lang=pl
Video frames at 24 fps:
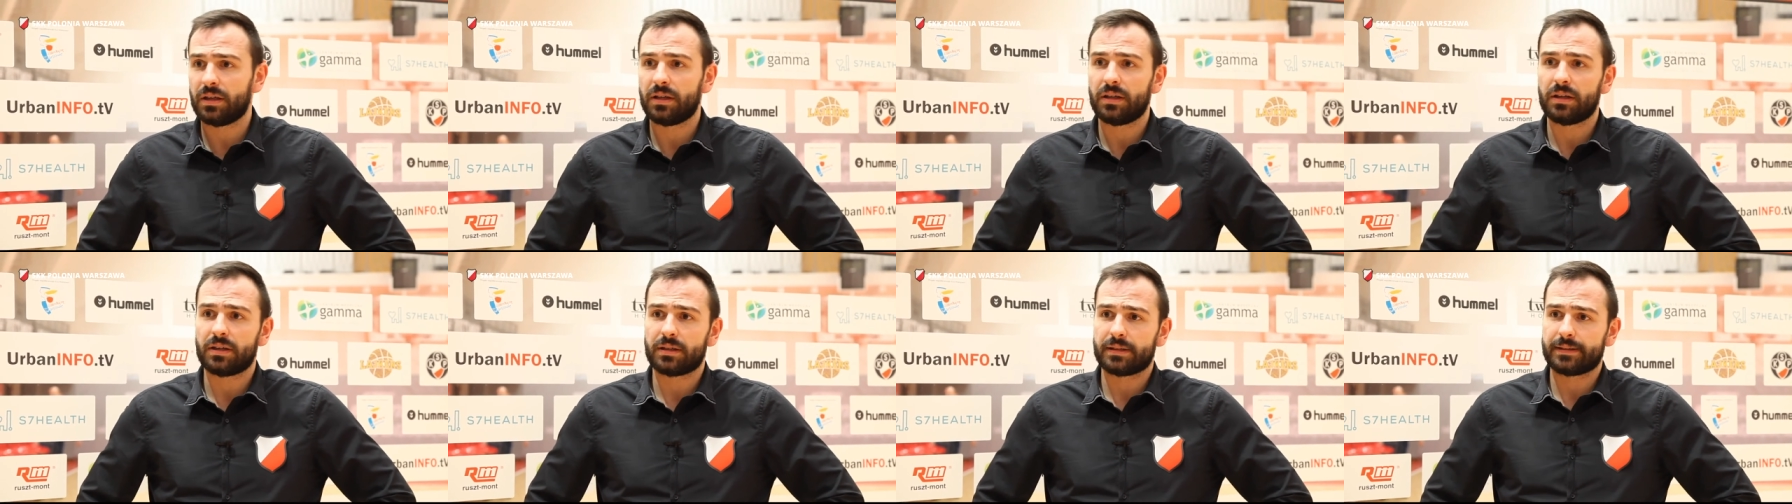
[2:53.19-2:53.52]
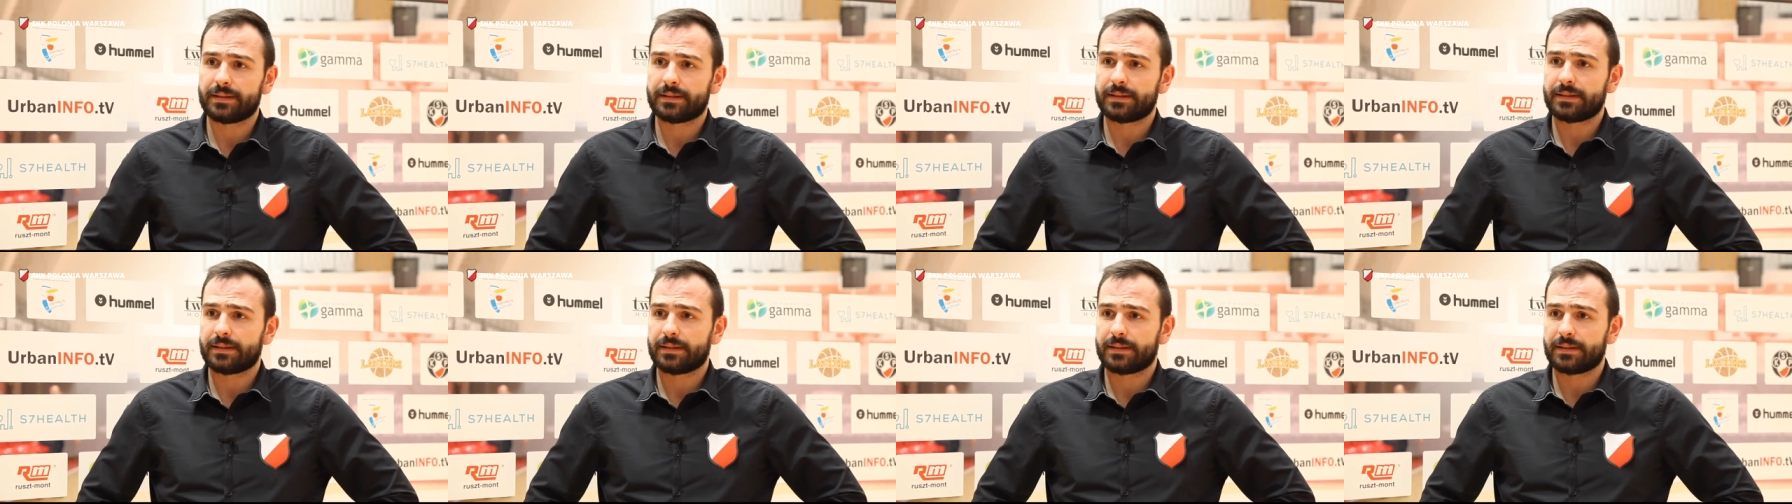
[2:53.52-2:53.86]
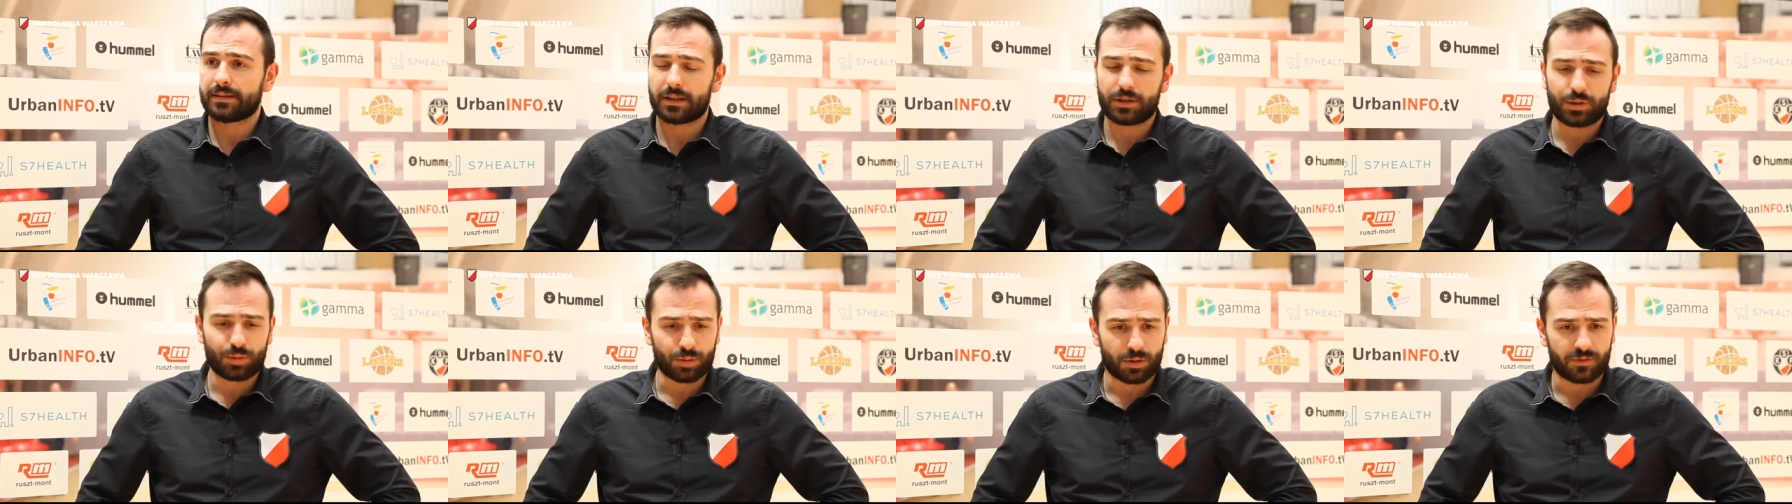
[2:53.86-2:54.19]
yy,
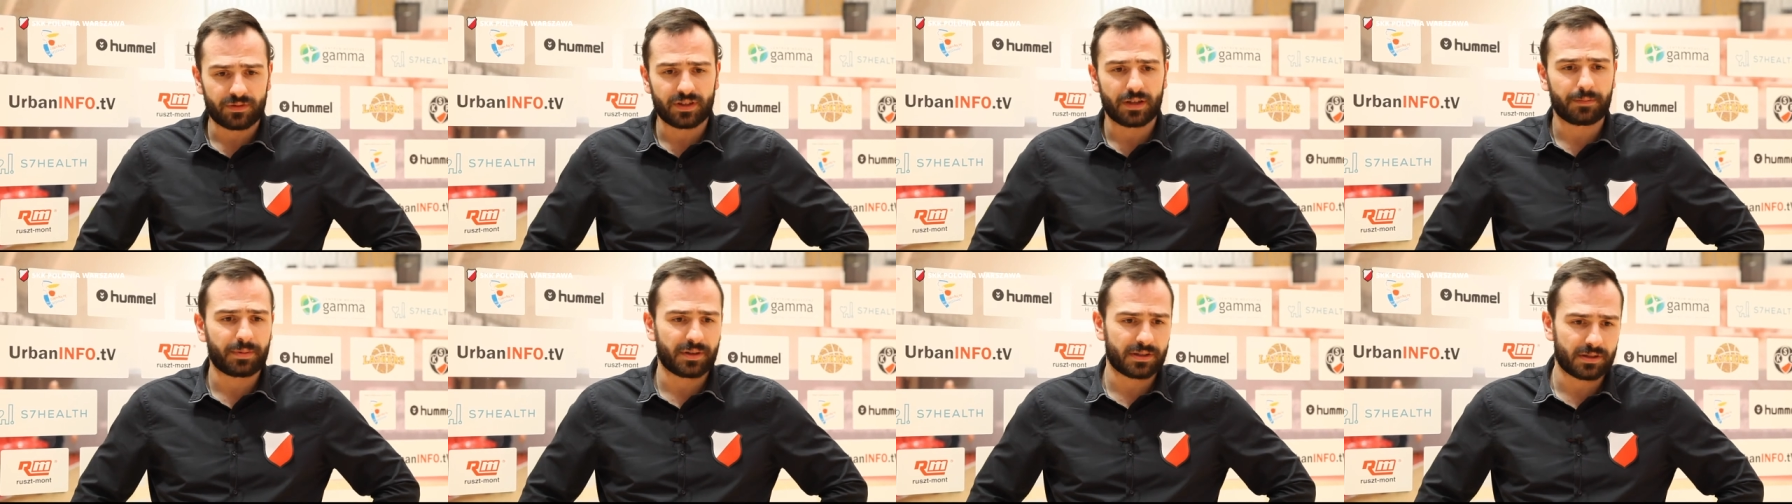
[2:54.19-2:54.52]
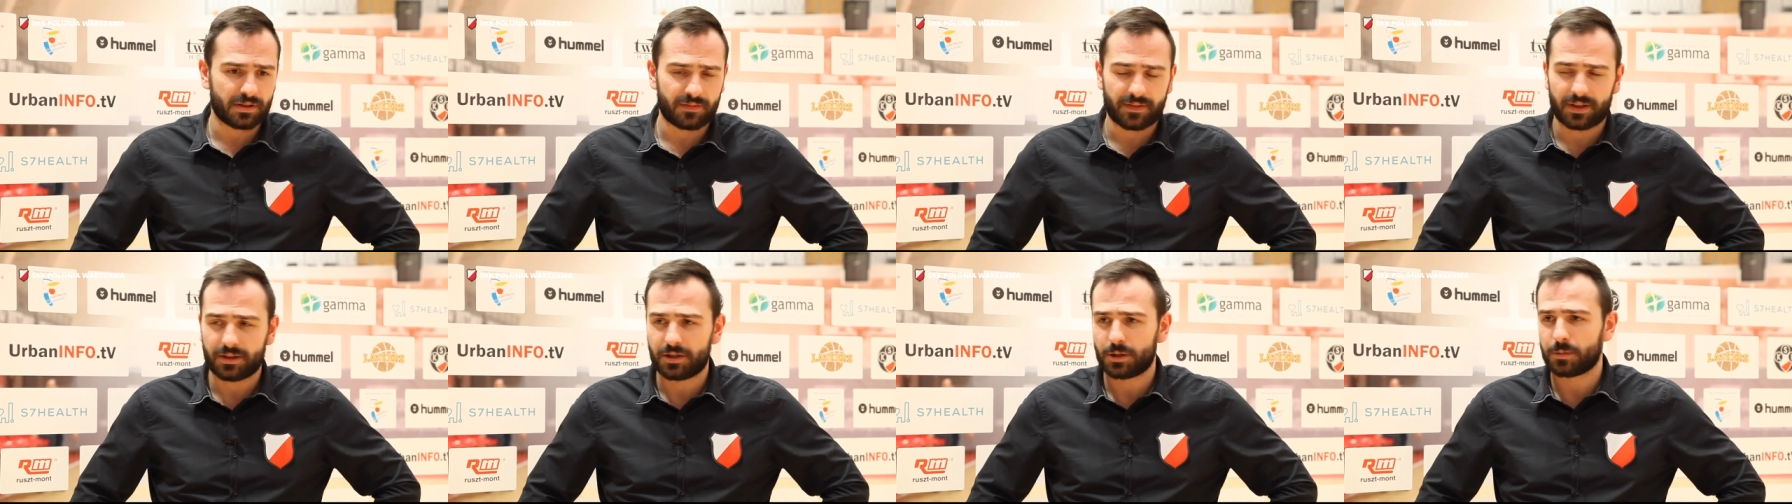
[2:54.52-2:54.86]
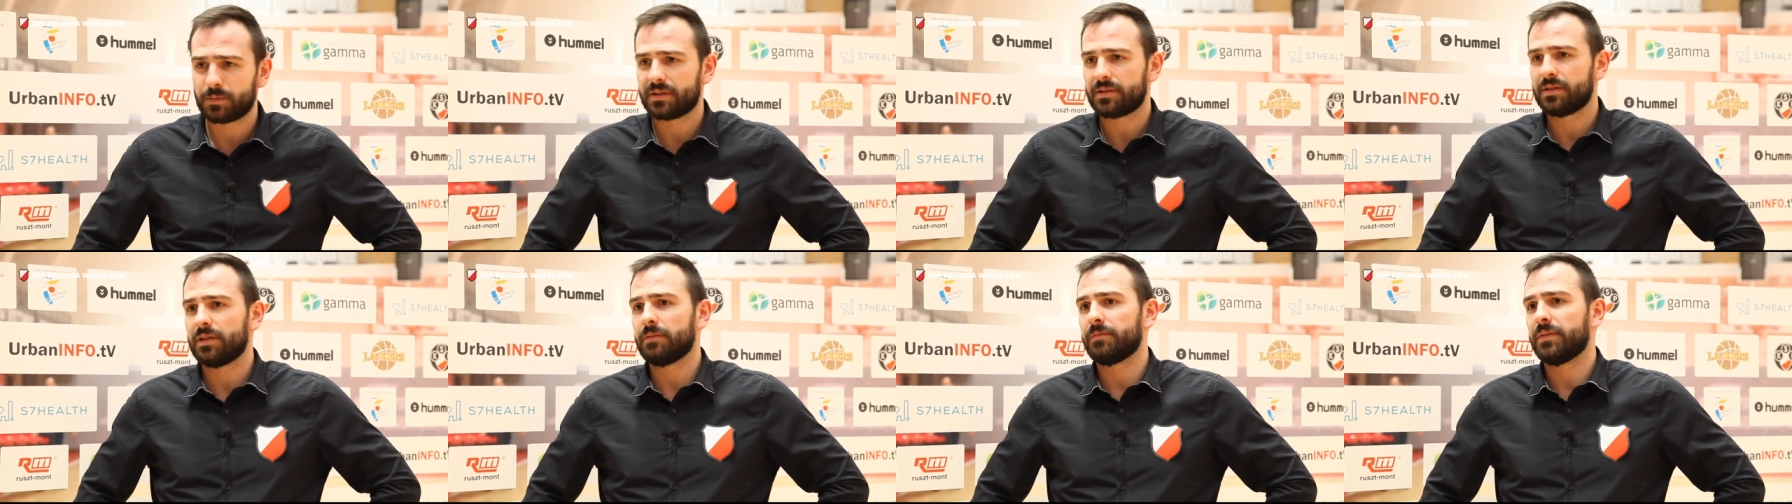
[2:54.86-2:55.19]
na siłownię
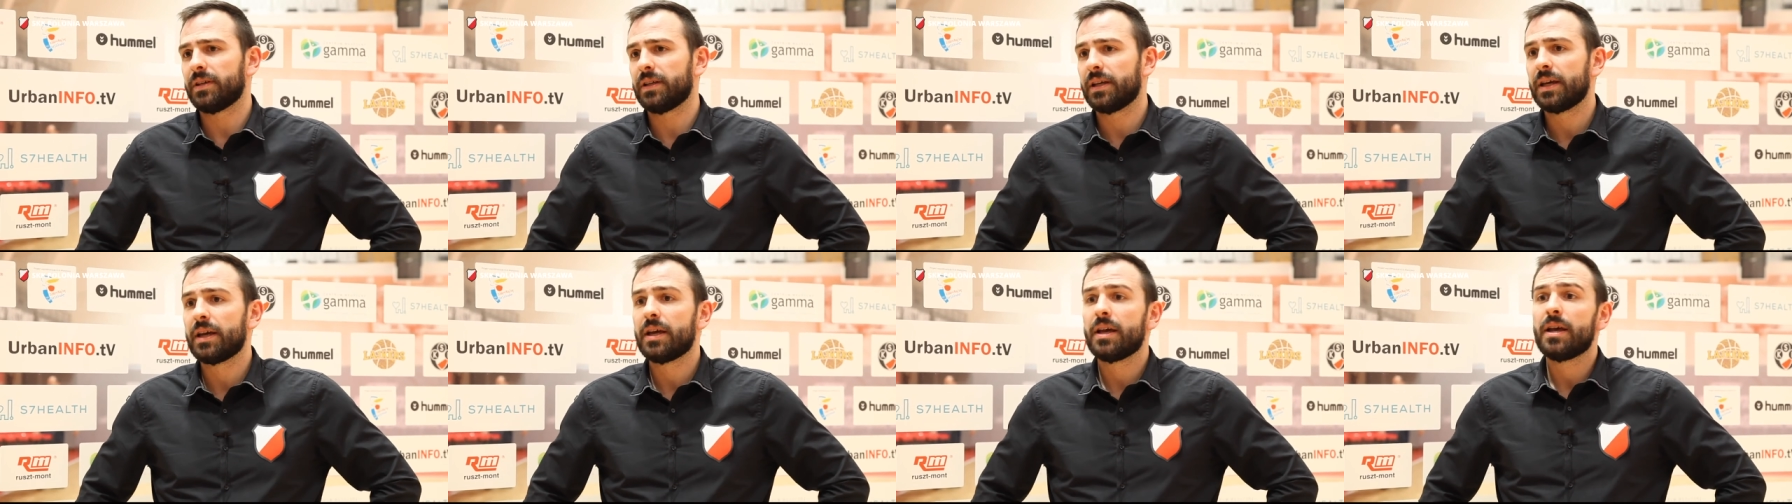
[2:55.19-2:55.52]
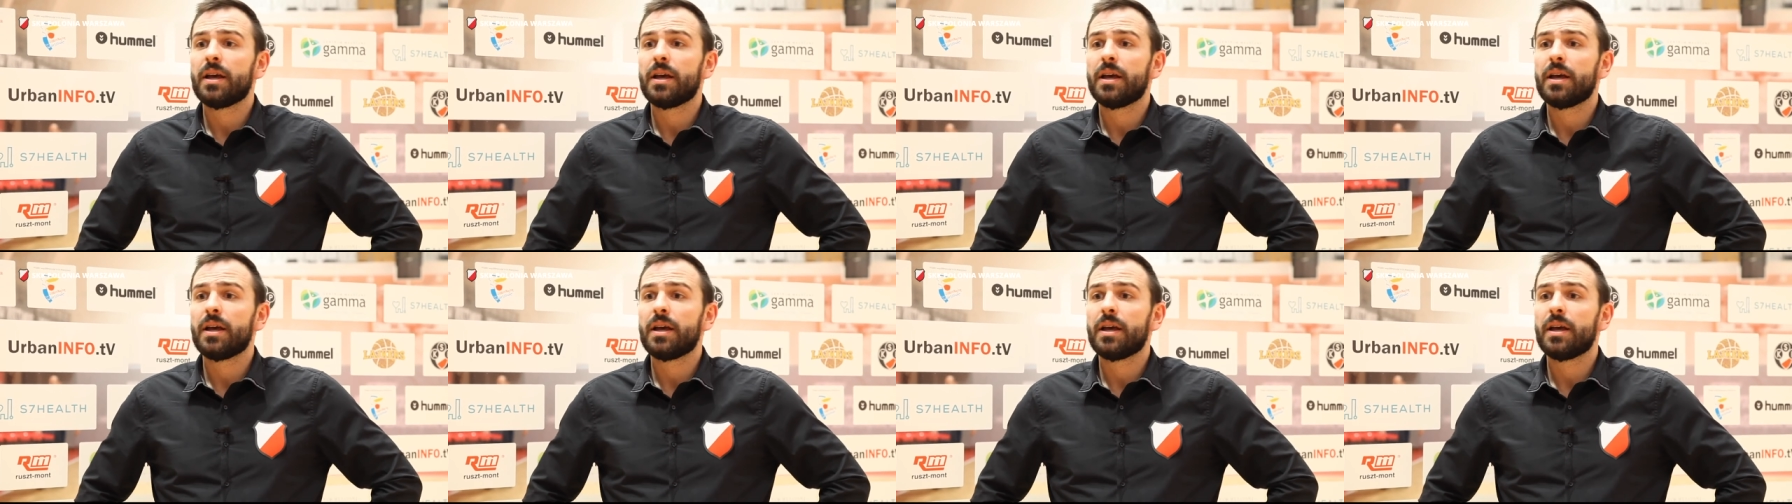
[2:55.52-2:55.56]
pracowaliśmy z nimi,